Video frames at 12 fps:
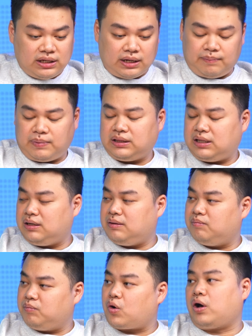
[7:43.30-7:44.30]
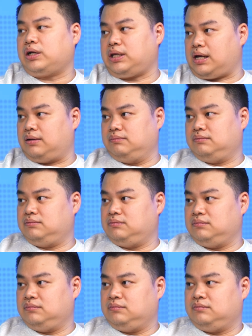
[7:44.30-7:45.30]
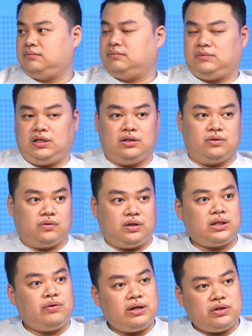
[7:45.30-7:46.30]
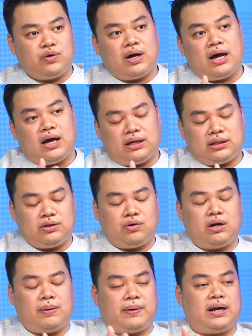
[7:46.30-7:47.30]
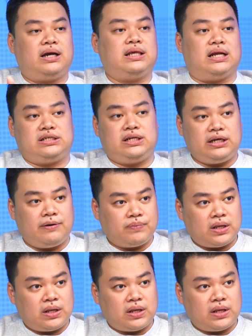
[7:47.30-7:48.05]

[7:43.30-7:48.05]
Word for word: Yang penting brokernya. Ya. Itu. Kita udah juga kita juga udah pernah ngejelasin nih